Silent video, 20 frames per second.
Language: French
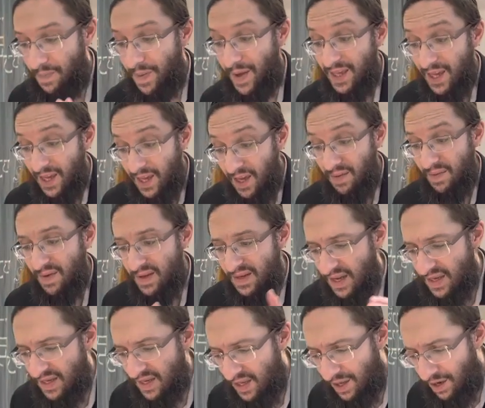Panim,
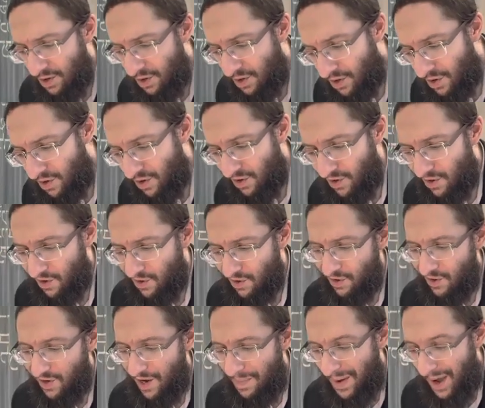ça c'était le,
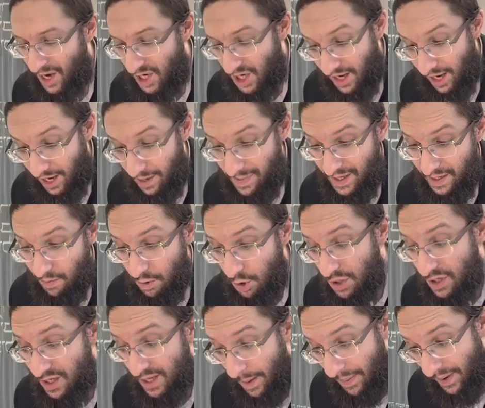le, la paragée de
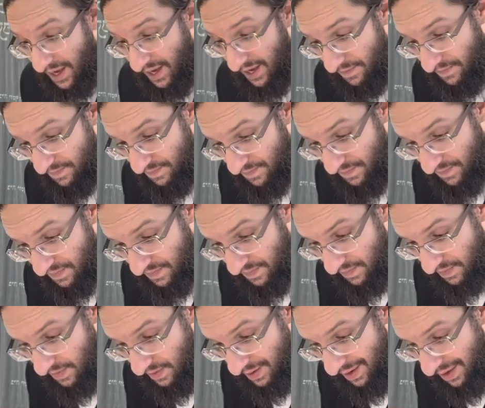Juste après,
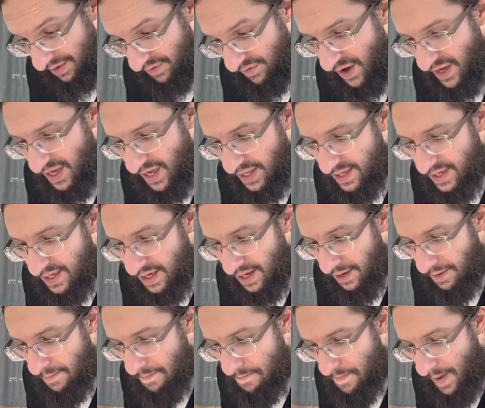Vayetse
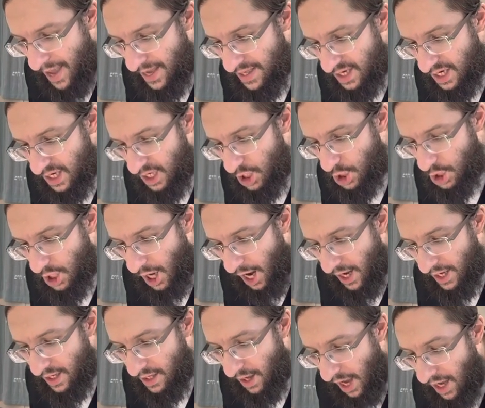Ben
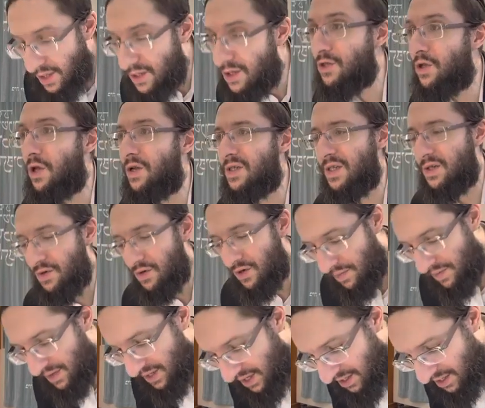Isha, hein, sans transition
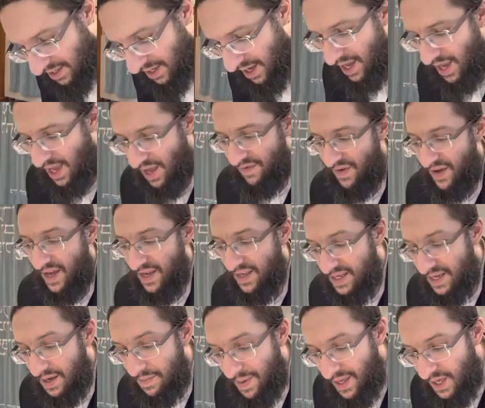comme ils disent,
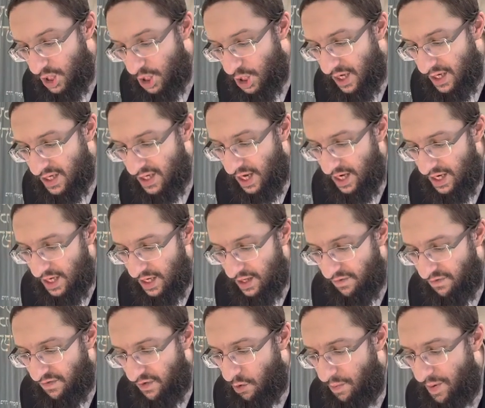Vayetse Ben Isha israélite,
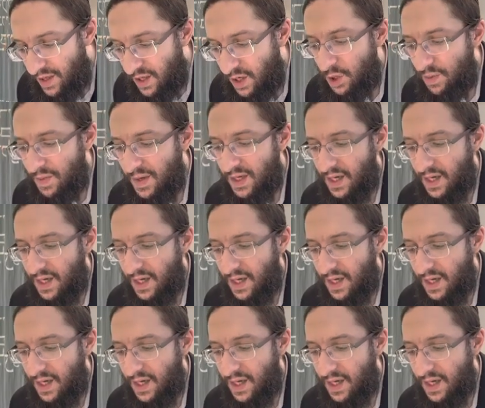Veu Ben Ish